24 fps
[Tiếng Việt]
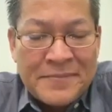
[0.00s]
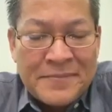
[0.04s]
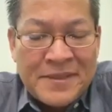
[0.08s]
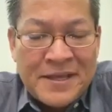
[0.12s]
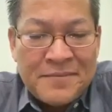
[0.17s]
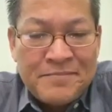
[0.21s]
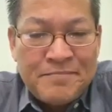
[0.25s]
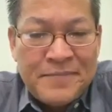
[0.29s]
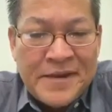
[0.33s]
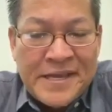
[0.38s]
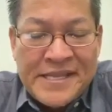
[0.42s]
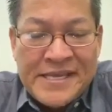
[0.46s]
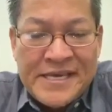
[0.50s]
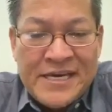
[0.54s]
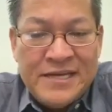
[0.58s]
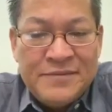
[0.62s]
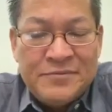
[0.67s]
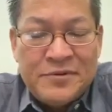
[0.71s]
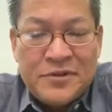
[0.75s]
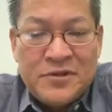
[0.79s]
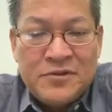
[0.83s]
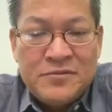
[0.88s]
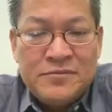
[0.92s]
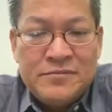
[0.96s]
gặp thà pin
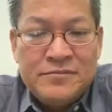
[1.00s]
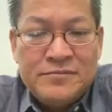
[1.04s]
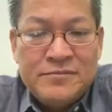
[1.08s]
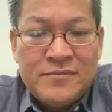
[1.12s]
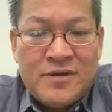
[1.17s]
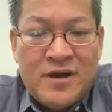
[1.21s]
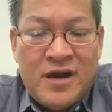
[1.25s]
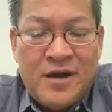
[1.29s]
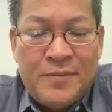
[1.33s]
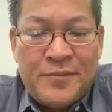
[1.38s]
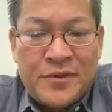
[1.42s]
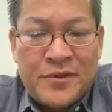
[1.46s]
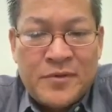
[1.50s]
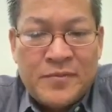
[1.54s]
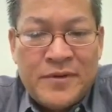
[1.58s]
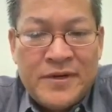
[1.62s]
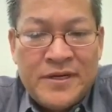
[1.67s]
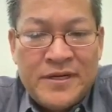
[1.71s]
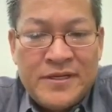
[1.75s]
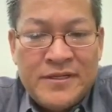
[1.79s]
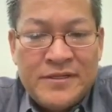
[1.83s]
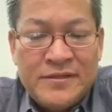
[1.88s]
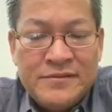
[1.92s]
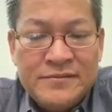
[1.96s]
hay vật tục ở vật
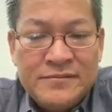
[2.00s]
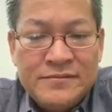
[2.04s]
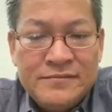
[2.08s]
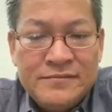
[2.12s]
tục hay